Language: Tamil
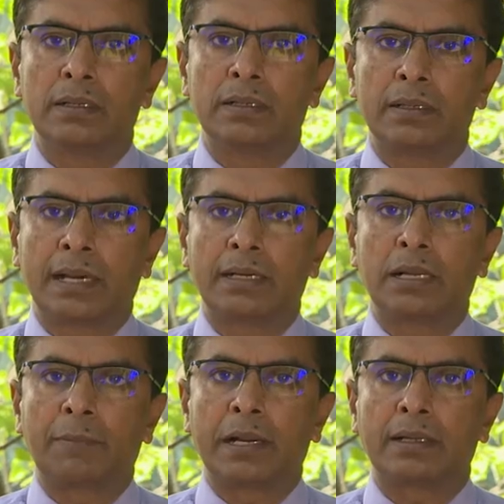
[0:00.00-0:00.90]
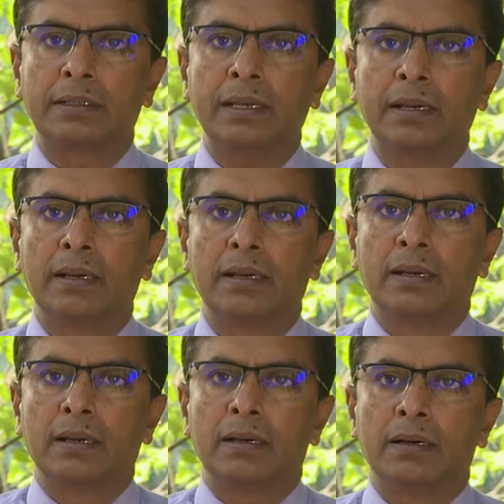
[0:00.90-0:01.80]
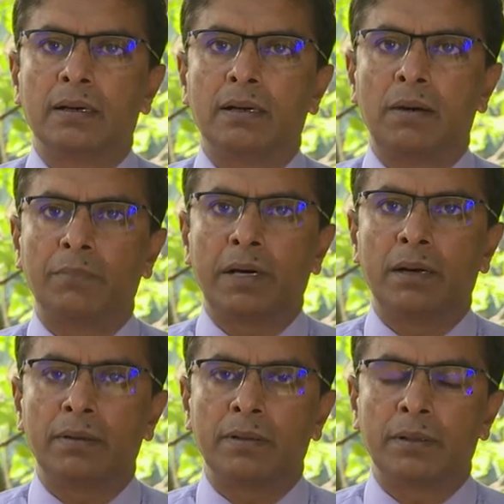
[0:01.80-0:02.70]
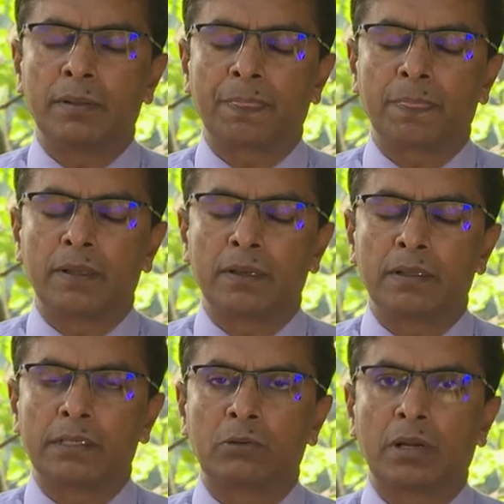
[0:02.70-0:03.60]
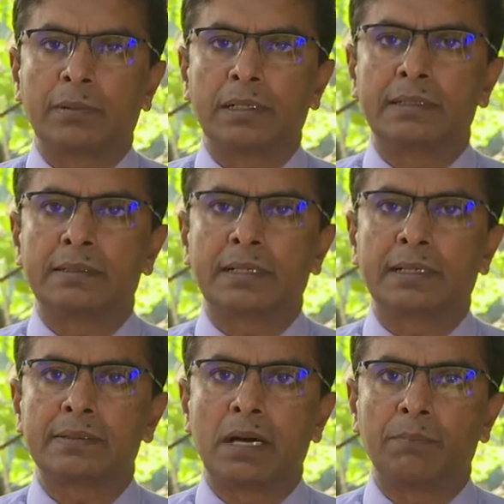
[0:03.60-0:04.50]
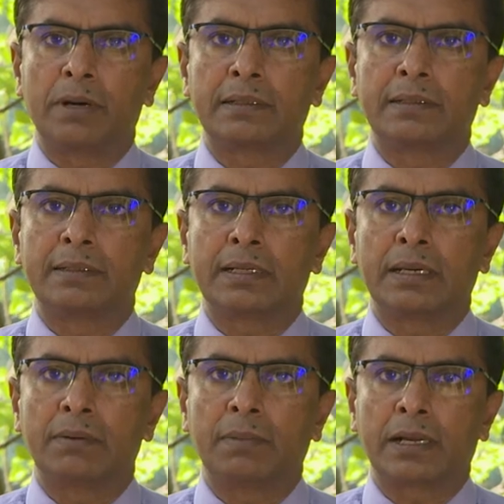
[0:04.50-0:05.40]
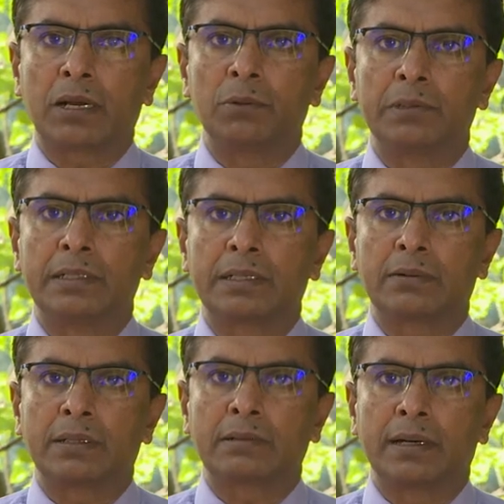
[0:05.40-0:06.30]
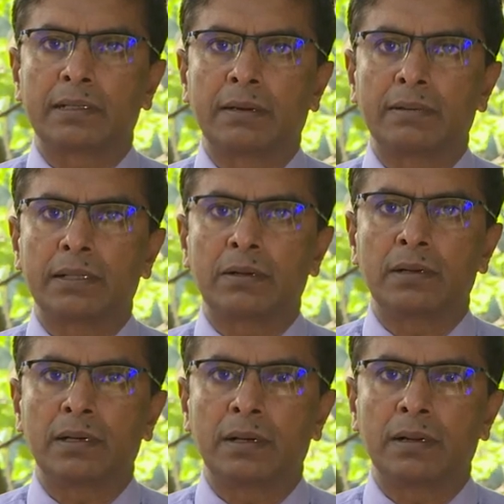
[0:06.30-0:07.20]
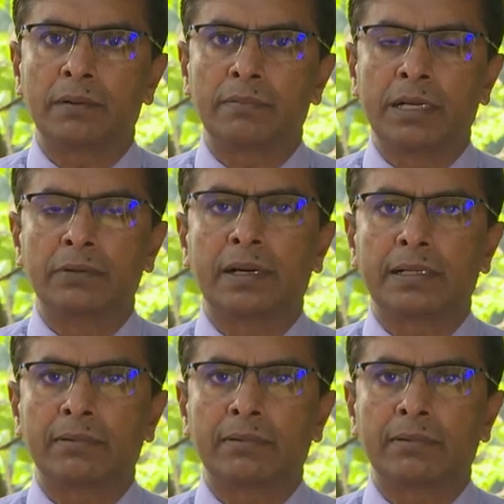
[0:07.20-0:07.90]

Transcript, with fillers: மாவட்டத்திலும் நொச்சியாகம ககட்டவில போன்ற பிரதேசங்களிலும் இந்த தாக்கம் இனம் காணப்பட்டுள்ளது அதேபோல் திருகோணமலை அம்பாறை